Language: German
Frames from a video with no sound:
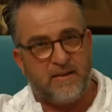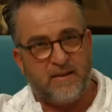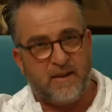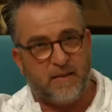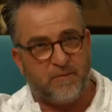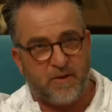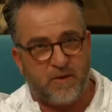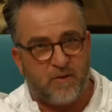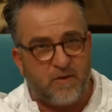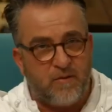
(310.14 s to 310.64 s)
ich
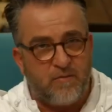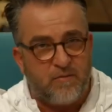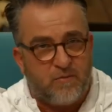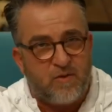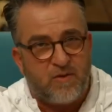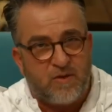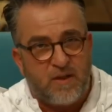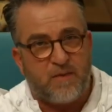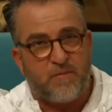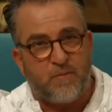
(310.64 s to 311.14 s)
habe die
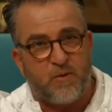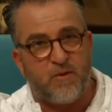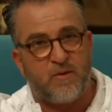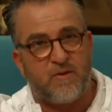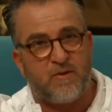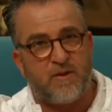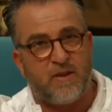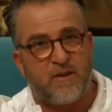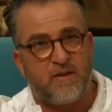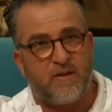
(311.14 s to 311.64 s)
Musik
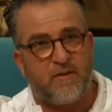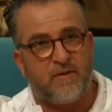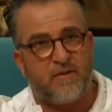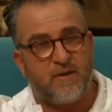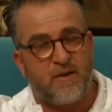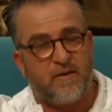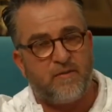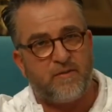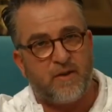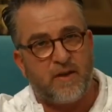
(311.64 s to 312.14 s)
produziert da,
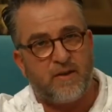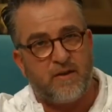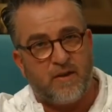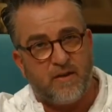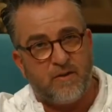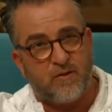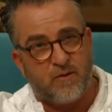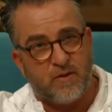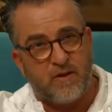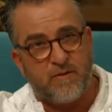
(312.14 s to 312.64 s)
da,
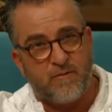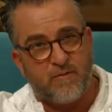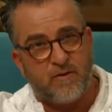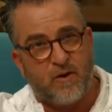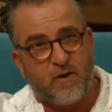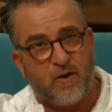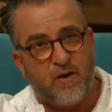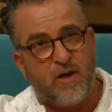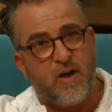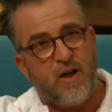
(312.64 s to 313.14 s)
äh, zu diesem
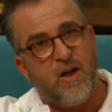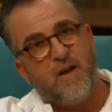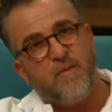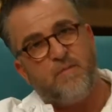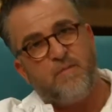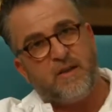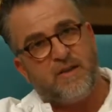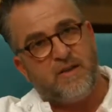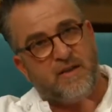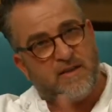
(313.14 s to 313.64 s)
Song,
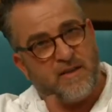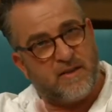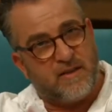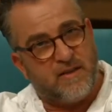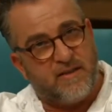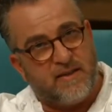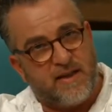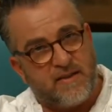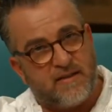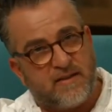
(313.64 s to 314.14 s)
Matthias hat
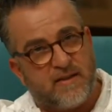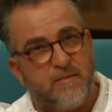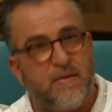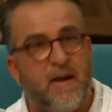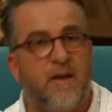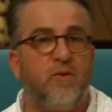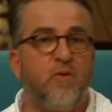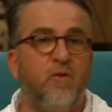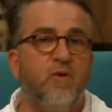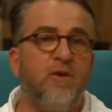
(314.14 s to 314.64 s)
den Text
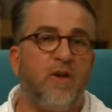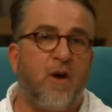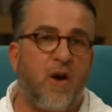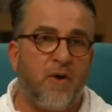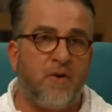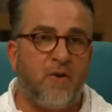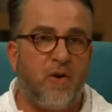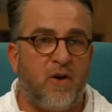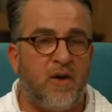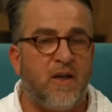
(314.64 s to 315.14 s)
gemacht und auch
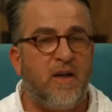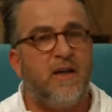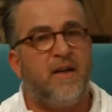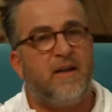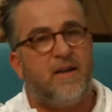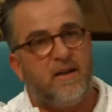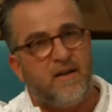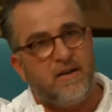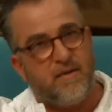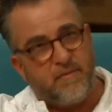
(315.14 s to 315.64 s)
noch
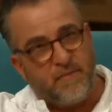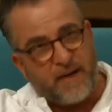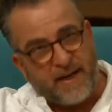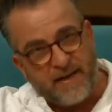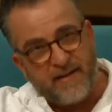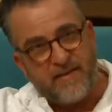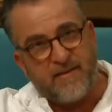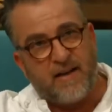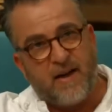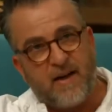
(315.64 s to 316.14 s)
äh,
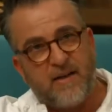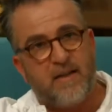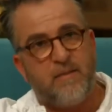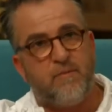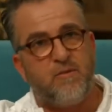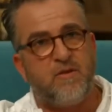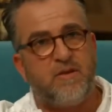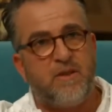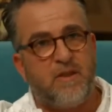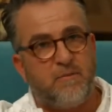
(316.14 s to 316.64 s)
beigetragen, die
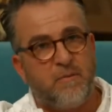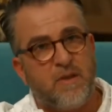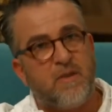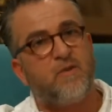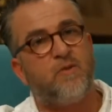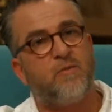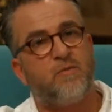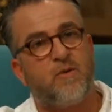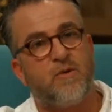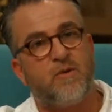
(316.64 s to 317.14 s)
Musik
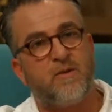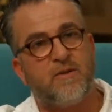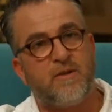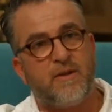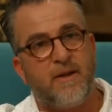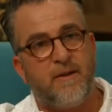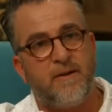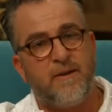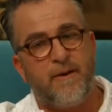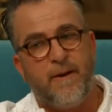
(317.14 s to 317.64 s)

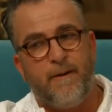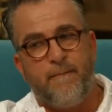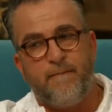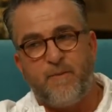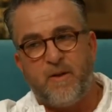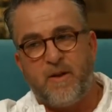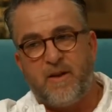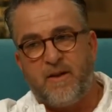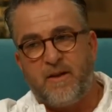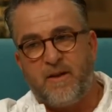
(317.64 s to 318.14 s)
mitzuproduzieren.
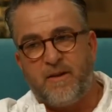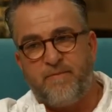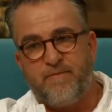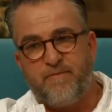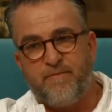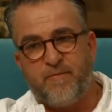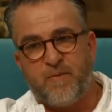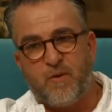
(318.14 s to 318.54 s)
Ähm,